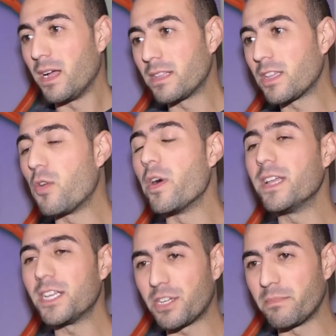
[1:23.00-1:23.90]
حتى هو
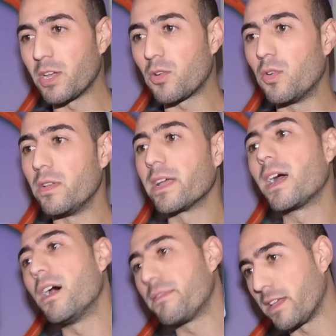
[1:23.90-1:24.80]
يحشم يقول
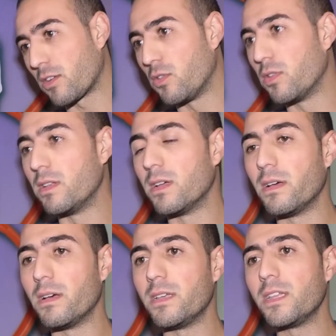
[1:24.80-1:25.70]
يخاف يقول
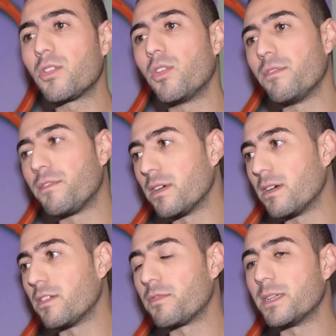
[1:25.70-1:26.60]
آه، يدخل
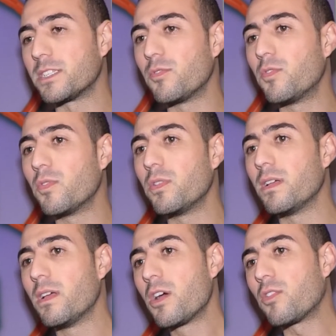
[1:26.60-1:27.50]
في, في مج...
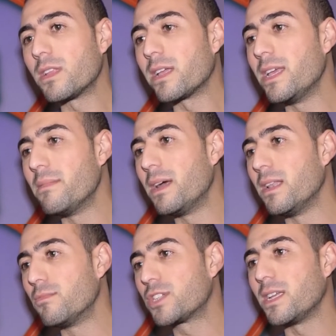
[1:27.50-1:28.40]
قلت لك اهمال
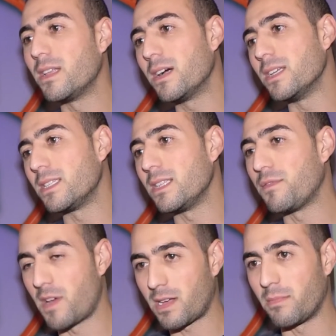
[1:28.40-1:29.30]
المشكله يزيد
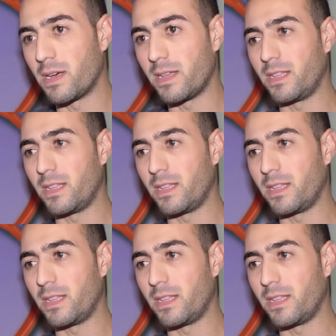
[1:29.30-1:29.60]
يفاقمها